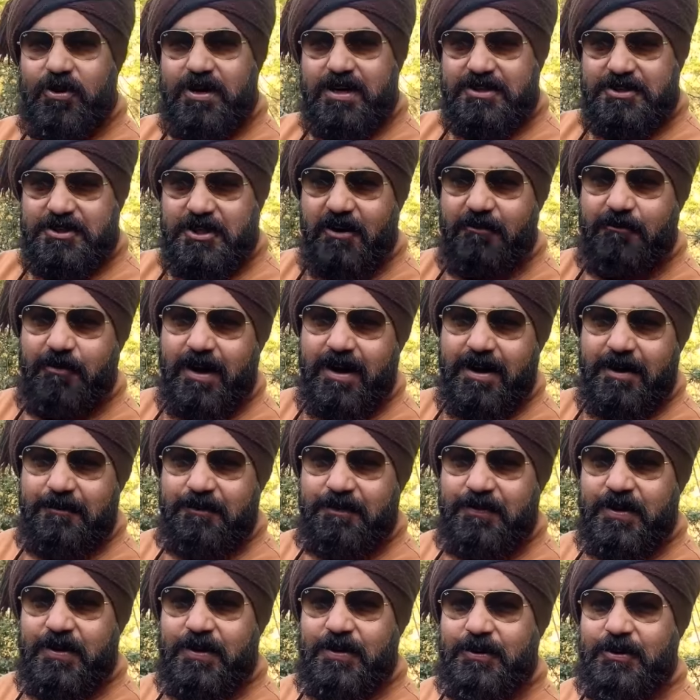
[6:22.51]
एक शेफ़ हैं
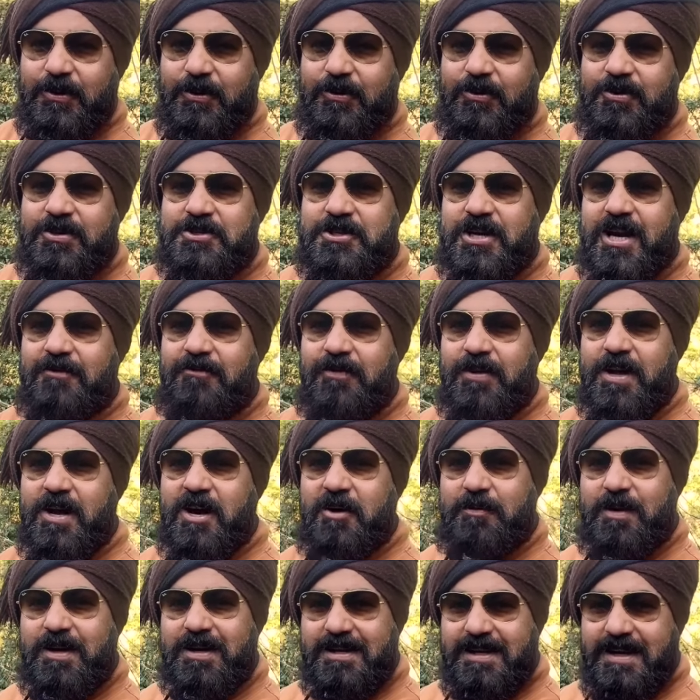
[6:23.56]
तो उन शेफ़ ने
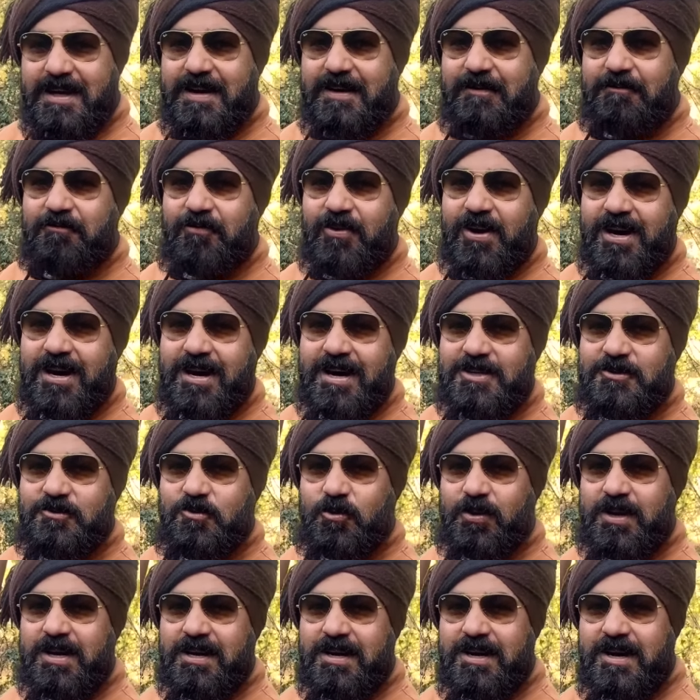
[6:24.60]
हमें ये विल्डनेस
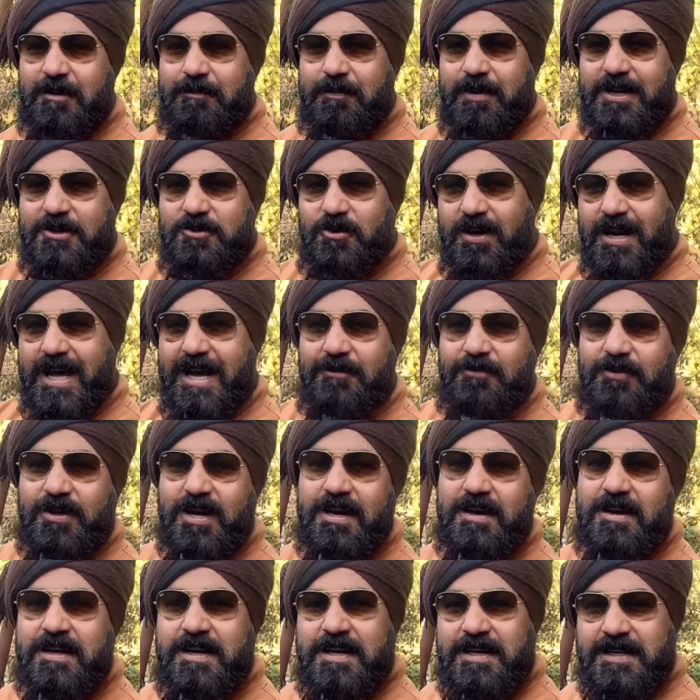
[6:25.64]
कुकिंग का अपना जो नाइफ था
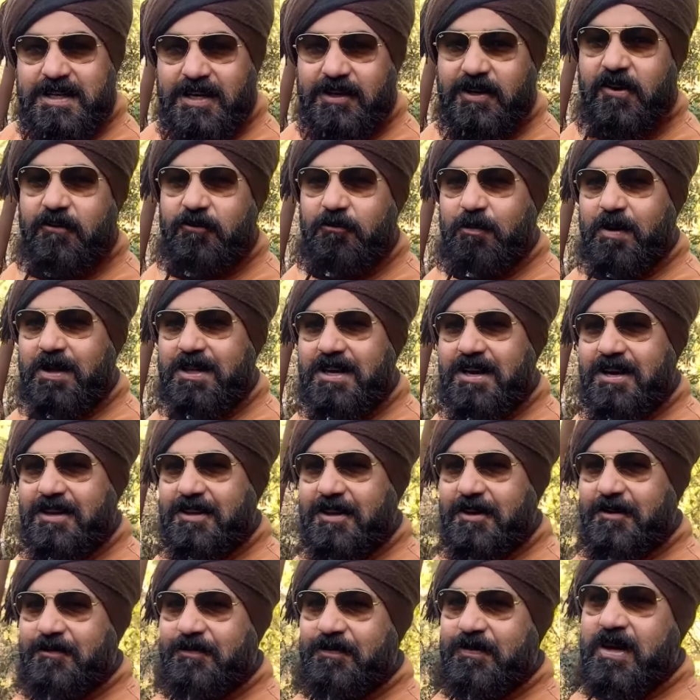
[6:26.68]
ये गिफ्ट में दिया था
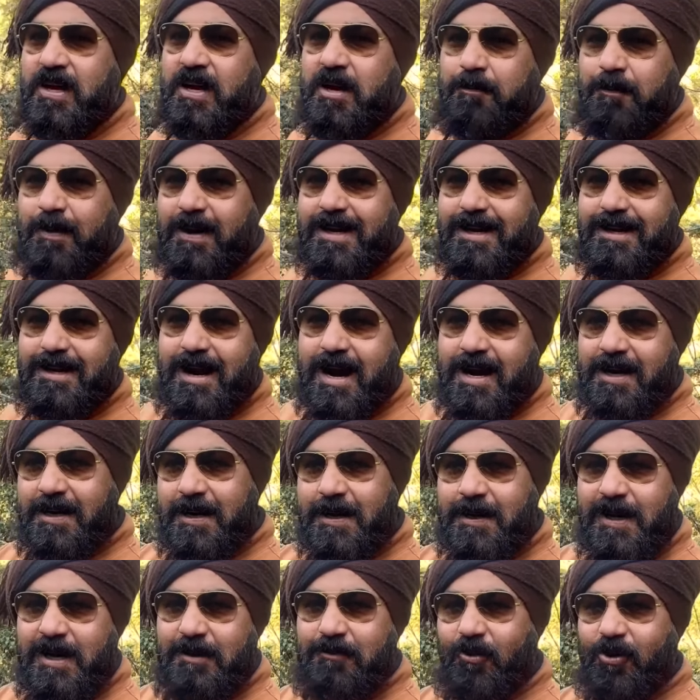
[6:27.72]
पर एक काटने
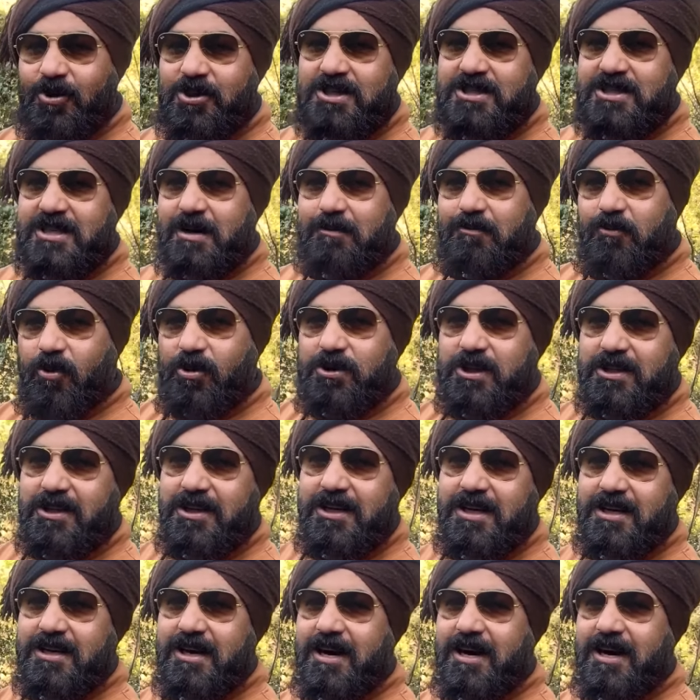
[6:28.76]
के लिए बहुत अच्छा है बहुत ही तीखा